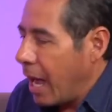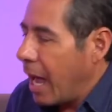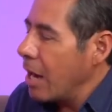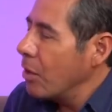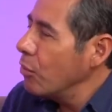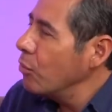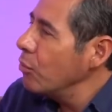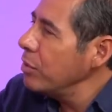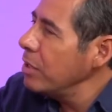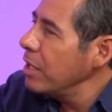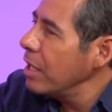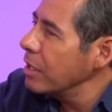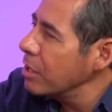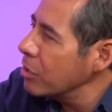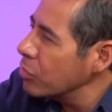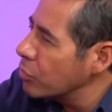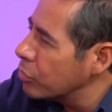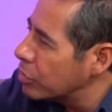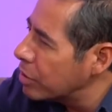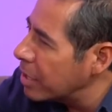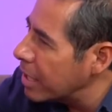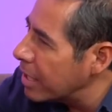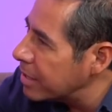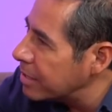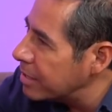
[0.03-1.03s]
Algún día te
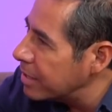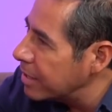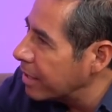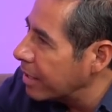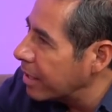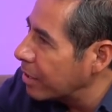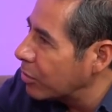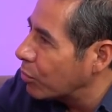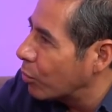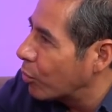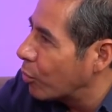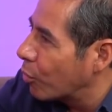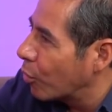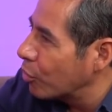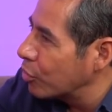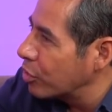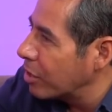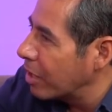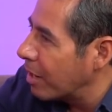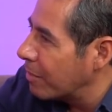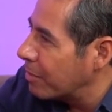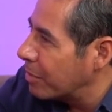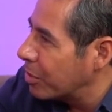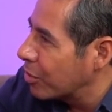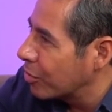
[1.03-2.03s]
escuché decir que tu crush
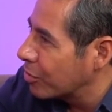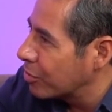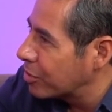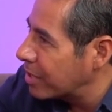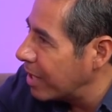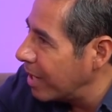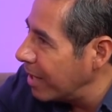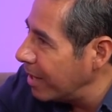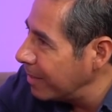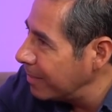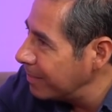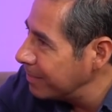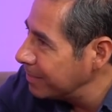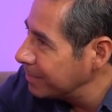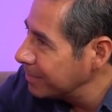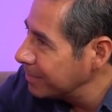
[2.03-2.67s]
era Beyoncé.